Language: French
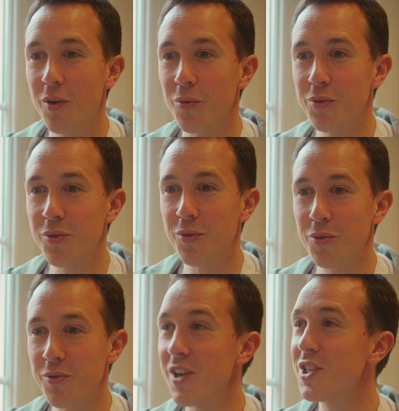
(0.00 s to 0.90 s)
on se,
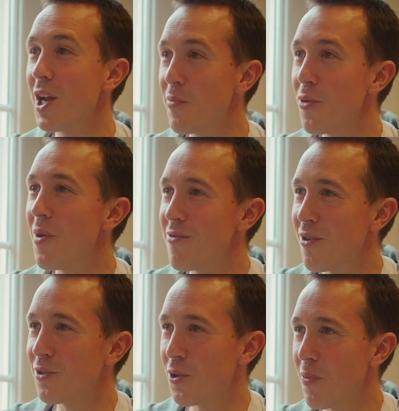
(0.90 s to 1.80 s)
flagelle un peu
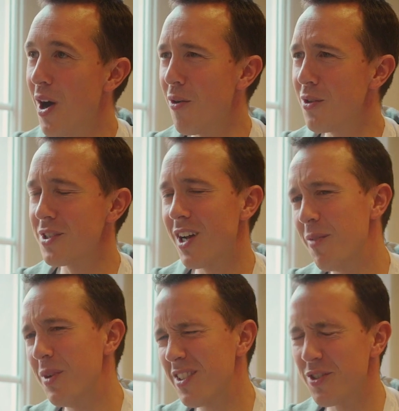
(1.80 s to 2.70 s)
parfois en tant que parent à se dire
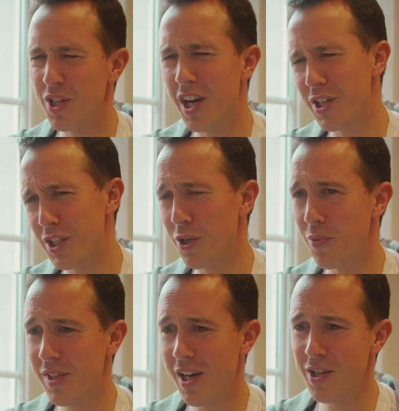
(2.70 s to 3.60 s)
ah mince j'ai réagi
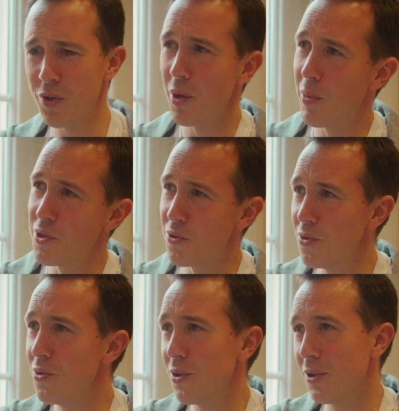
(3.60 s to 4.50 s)
comme ça j'aurais pas
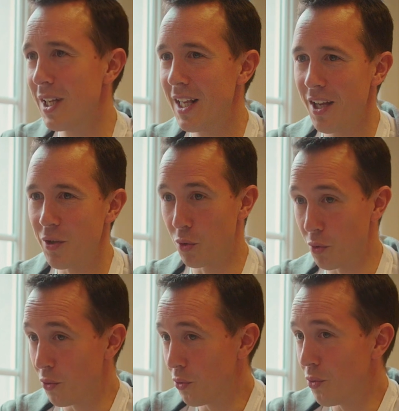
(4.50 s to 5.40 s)
dû euh. donc
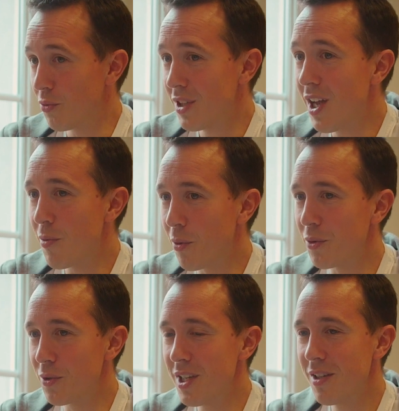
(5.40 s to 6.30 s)
on, est à un
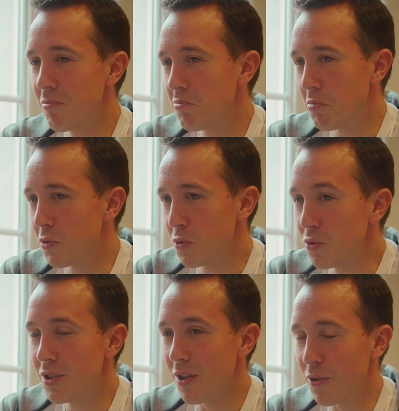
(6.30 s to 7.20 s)
moment donné
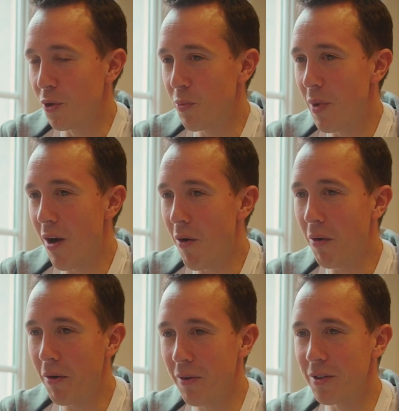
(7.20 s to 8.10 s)
tous en tant que
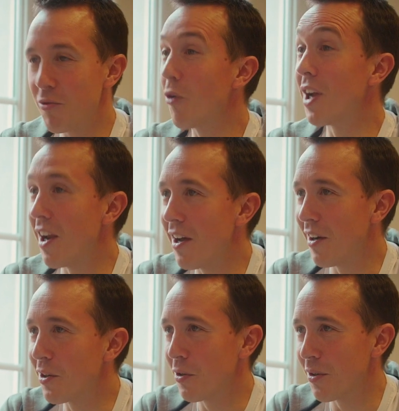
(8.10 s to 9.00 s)
parents euh, des fois en
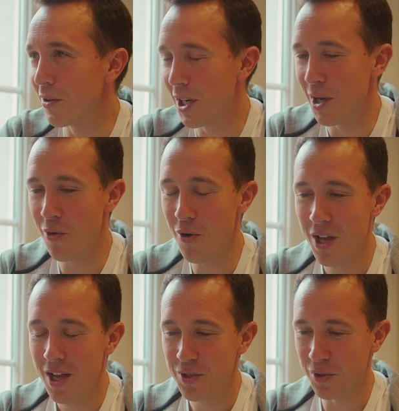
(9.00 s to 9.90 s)
galère hein, euh, clairement
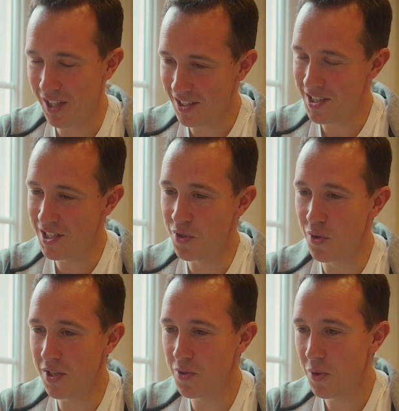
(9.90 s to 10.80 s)
sur certaines
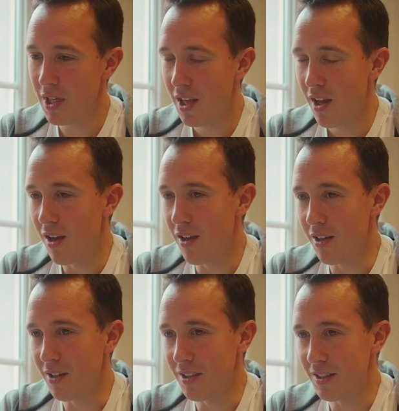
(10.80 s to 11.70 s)
situations
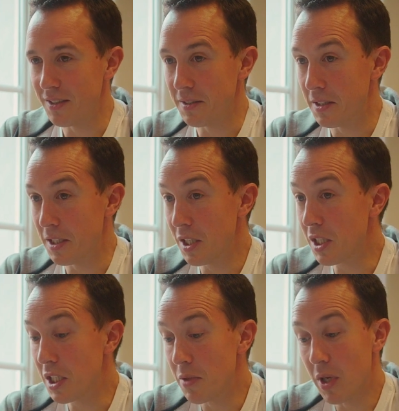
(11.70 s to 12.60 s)

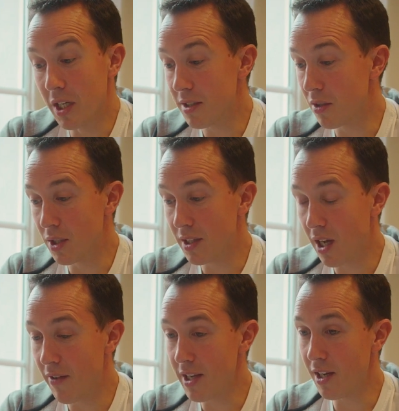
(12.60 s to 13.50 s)
et qui méritent d'être
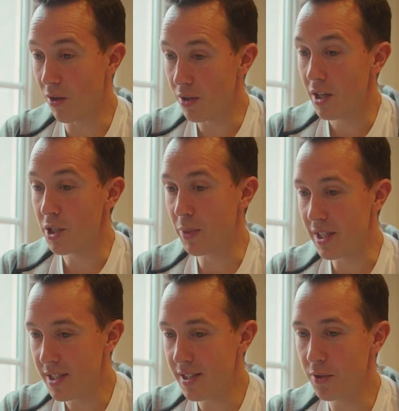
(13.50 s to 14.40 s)
travaillées alors je
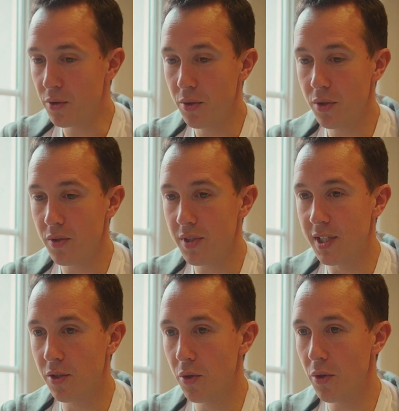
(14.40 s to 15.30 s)
précise un truc
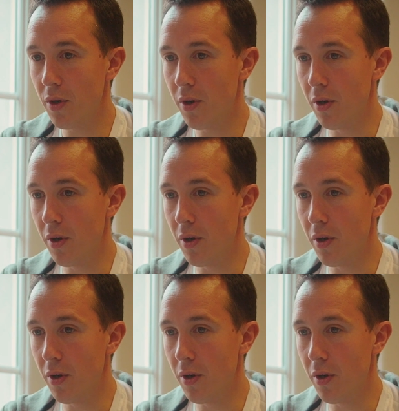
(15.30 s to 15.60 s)
c'est que